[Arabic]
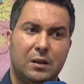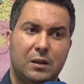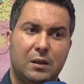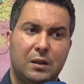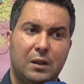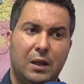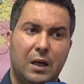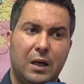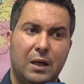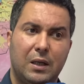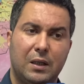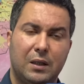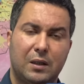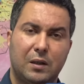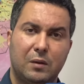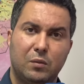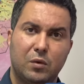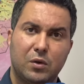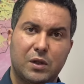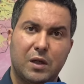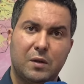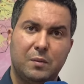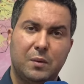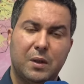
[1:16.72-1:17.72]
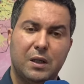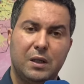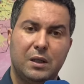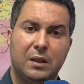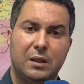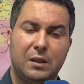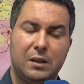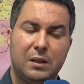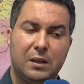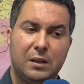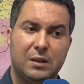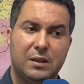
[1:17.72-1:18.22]
الحالات المصابه
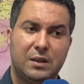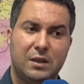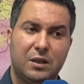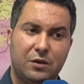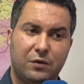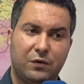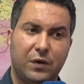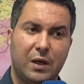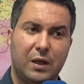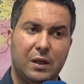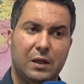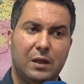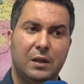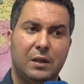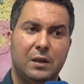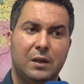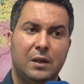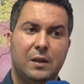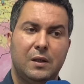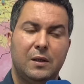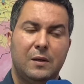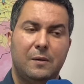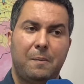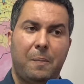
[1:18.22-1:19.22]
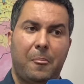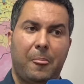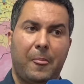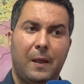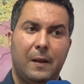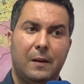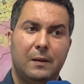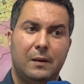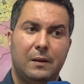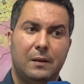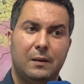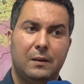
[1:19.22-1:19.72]
الاستشفاء
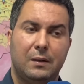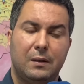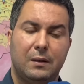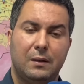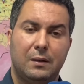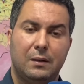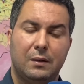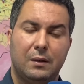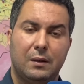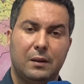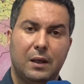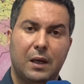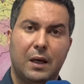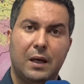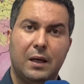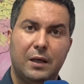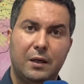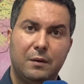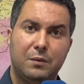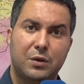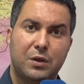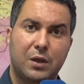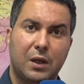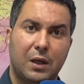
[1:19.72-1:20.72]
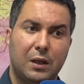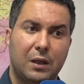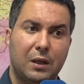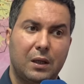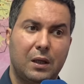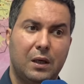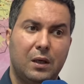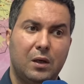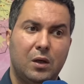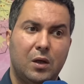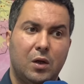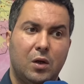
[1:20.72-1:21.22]
القريب ان شاء
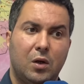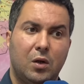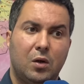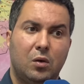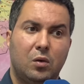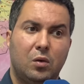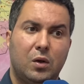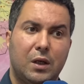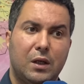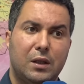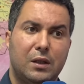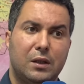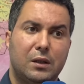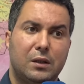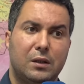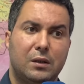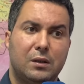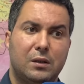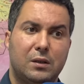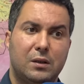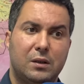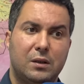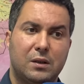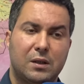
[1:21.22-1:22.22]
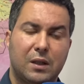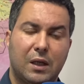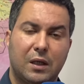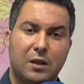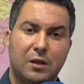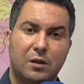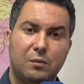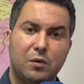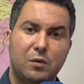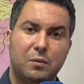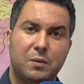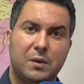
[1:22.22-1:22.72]
الله
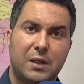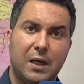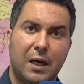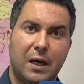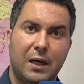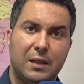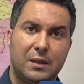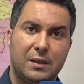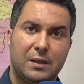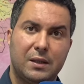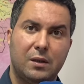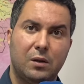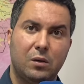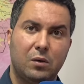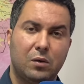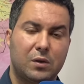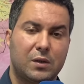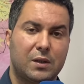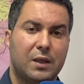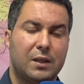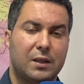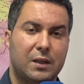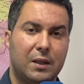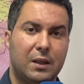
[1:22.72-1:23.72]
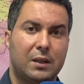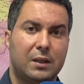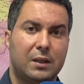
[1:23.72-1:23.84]
نتقدموا بالتعازي للاسر ديال